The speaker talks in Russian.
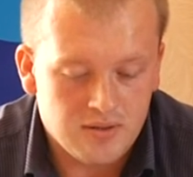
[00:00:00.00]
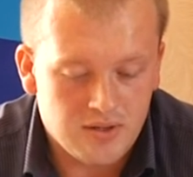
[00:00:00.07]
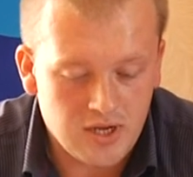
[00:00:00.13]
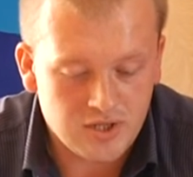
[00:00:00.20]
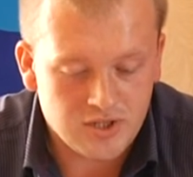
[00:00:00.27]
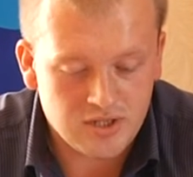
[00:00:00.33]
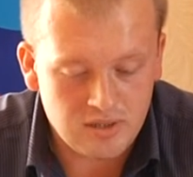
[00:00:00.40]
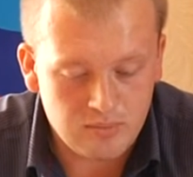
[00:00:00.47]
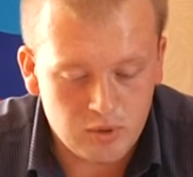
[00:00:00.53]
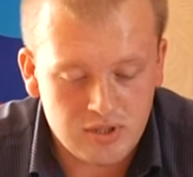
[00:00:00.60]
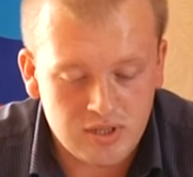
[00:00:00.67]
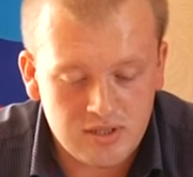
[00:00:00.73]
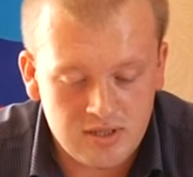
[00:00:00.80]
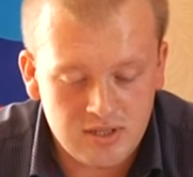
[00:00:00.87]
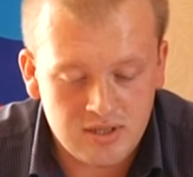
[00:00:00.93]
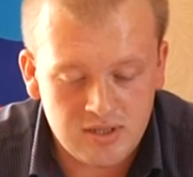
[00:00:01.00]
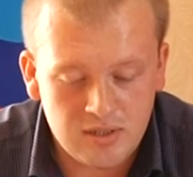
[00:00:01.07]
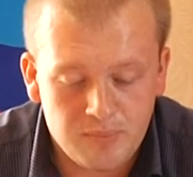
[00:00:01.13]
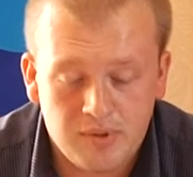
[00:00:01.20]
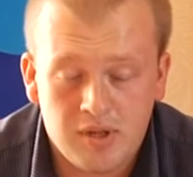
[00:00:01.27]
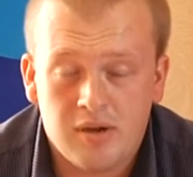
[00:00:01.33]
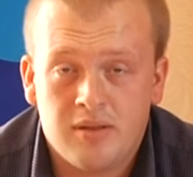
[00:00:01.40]
Также работа отдела
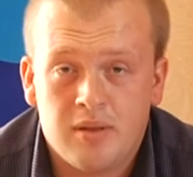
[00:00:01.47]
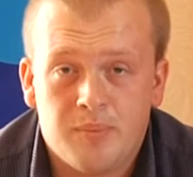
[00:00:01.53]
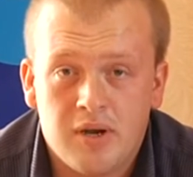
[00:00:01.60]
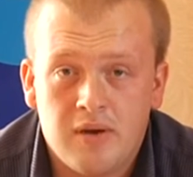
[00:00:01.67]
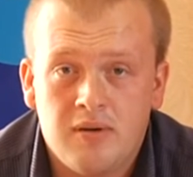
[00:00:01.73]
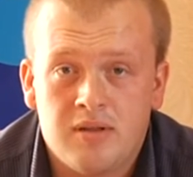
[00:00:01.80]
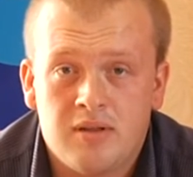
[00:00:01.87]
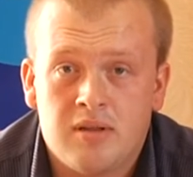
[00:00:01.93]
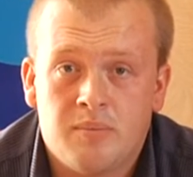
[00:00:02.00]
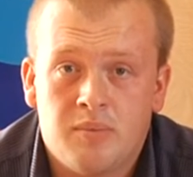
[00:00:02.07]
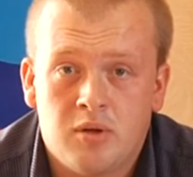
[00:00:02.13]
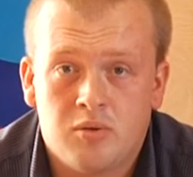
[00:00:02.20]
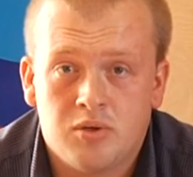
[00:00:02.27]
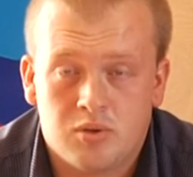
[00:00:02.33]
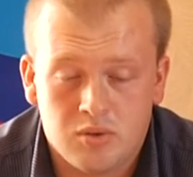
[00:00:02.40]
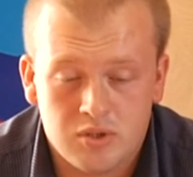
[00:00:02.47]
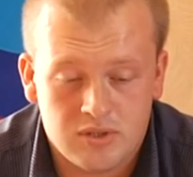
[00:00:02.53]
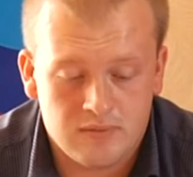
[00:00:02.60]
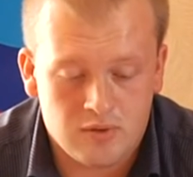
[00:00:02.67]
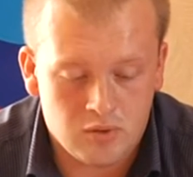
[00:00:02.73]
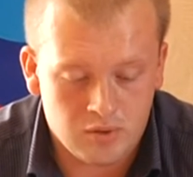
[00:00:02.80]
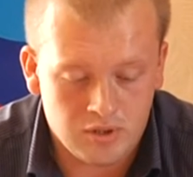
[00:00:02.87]
направлена на
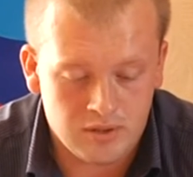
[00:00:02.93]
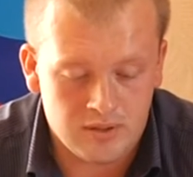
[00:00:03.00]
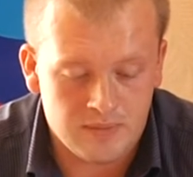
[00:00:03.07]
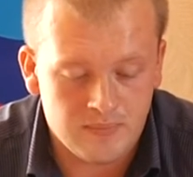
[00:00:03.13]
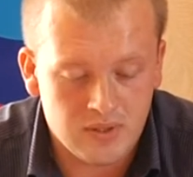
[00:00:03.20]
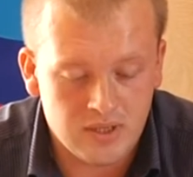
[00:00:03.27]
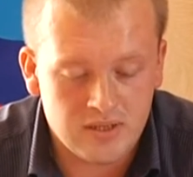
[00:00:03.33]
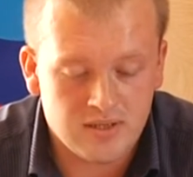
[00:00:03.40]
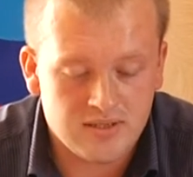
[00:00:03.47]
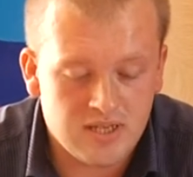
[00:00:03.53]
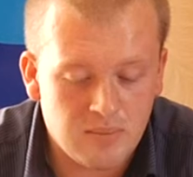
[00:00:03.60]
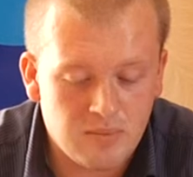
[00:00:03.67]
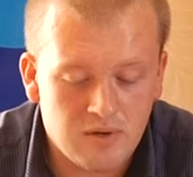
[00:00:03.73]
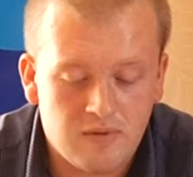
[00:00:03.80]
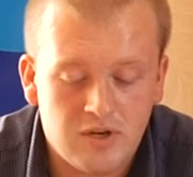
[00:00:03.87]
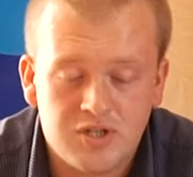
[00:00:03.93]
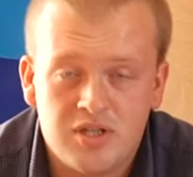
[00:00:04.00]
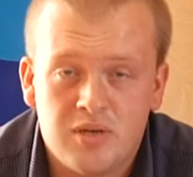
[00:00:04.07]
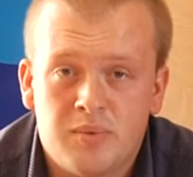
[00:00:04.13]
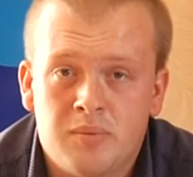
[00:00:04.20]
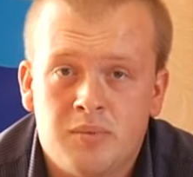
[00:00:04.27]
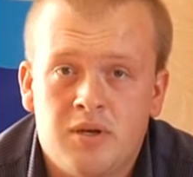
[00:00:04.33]
благоустройство города. Это самая
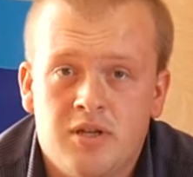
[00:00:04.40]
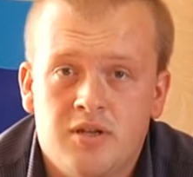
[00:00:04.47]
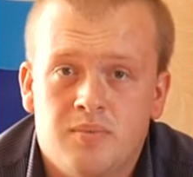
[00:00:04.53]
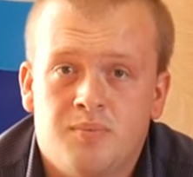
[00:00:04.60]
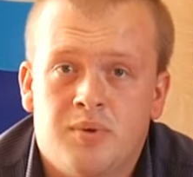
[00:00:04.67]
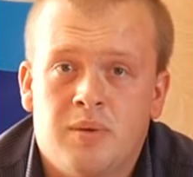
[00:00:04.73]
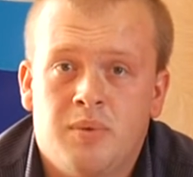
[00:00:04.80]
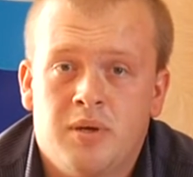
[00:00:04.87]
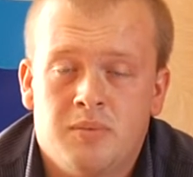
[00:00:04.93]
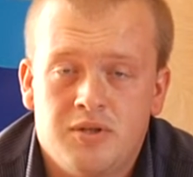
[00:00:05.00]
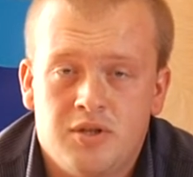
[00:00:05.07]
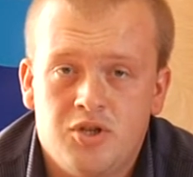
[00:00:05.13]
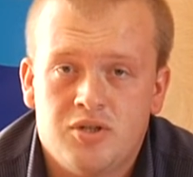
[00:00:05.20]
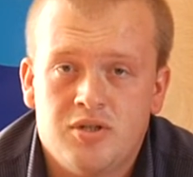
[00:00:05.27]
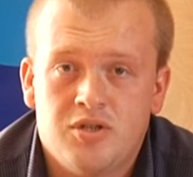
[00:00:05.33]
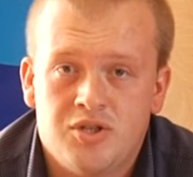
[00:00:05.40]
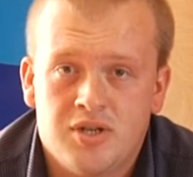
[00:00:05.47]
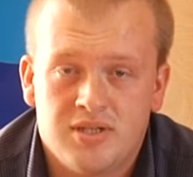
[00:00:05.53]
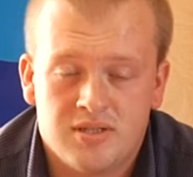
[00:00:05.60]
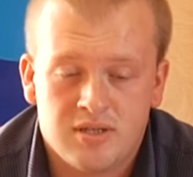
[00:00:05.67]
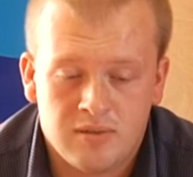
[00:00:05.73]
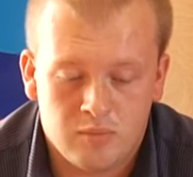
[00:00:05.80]
важная проблематичная
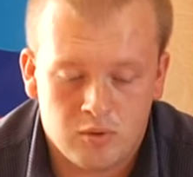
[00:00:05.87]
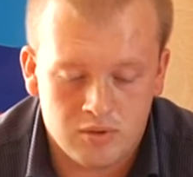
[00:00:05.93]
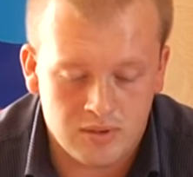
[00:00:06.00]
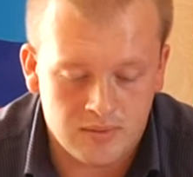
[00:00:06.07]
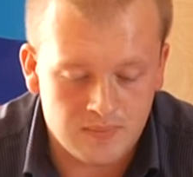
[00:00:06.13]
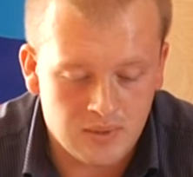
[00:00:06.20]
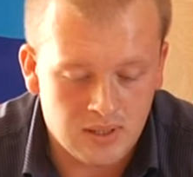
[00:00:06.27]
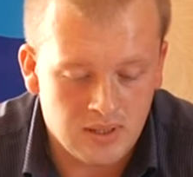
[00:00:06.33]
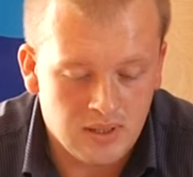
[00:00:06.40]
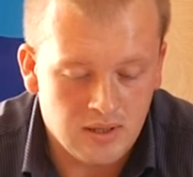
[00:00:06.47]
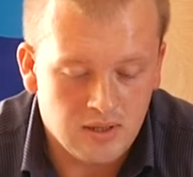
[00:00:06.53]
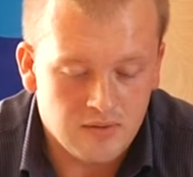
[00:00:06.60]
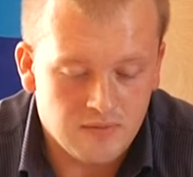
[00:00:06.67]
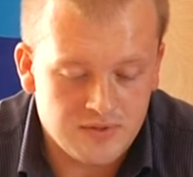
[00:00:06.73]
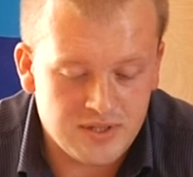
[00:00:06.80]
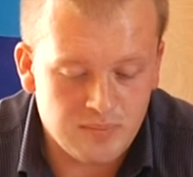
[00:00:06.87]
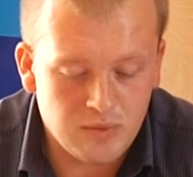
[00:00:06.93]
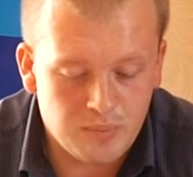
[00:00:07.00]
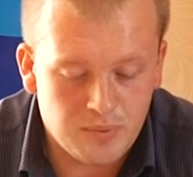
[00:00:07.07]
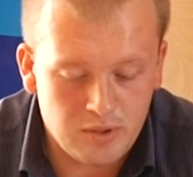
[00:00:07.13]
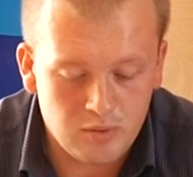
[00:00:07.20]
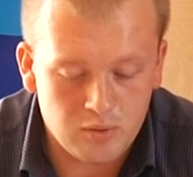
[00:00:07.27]
часть работы. В
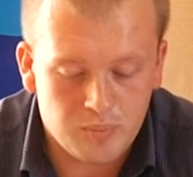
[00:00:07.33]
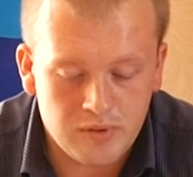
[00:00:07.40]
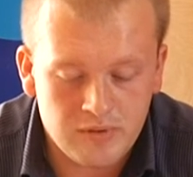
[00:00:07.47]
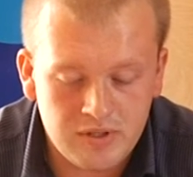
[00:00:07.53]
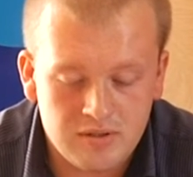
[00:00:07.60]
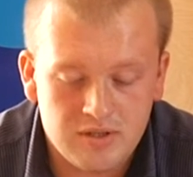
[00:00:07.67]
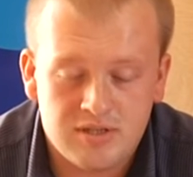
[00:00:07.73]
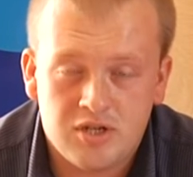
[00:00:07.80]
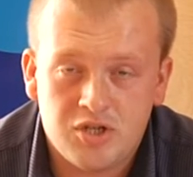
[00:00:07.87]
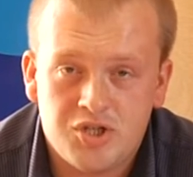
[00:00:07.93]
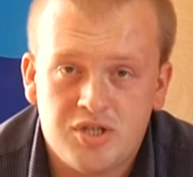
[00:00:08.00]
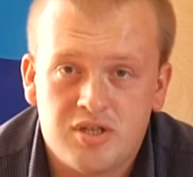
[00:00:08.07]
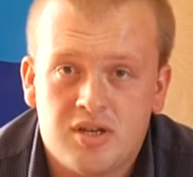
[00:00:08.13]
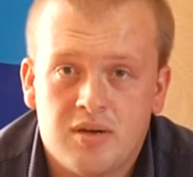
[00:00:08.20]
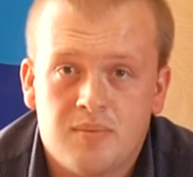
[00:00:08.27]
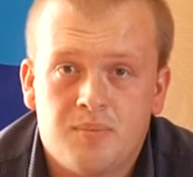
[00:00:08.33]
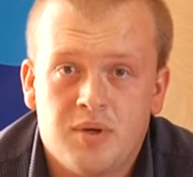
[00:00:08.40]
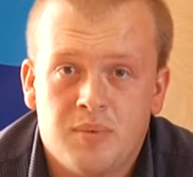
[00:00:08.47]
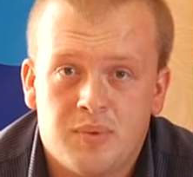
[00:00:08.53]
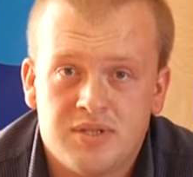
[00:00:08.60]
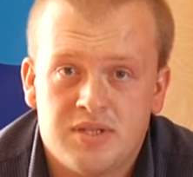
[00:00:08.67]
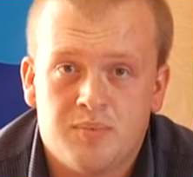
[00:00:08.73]
зимний период проводилась расчистка
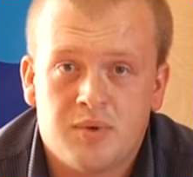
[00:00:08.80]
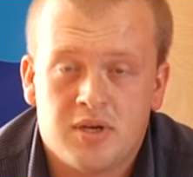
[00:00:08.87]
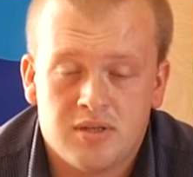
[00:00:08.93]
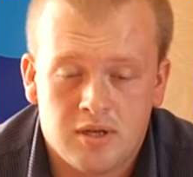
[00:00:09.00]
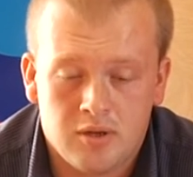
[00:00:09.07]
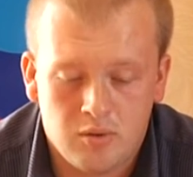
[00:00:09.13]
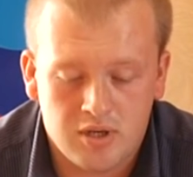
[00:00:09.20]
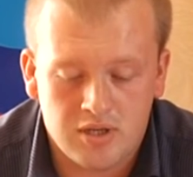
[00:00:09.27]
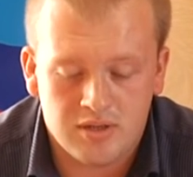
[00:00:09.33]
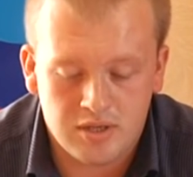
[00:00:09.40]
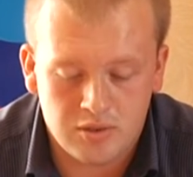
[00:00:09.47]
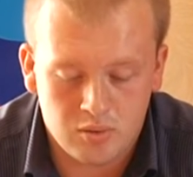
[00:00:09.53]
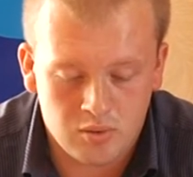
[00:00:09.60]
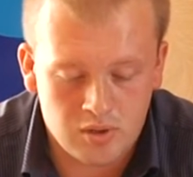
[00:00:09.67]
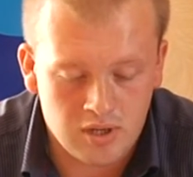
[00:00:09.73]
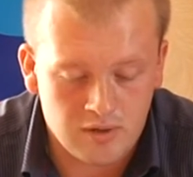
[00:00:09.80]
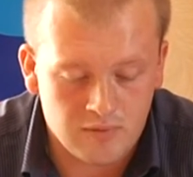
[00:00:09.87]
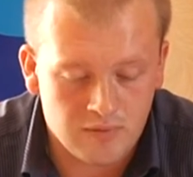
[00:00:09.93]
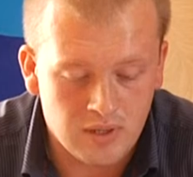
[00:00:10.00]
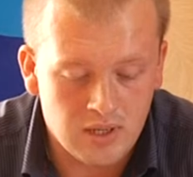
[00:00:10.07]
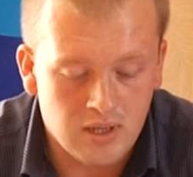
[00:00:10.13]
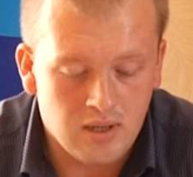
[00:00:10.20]
и посыпка дорог и
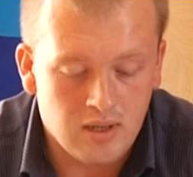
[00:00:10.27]
тротуаров –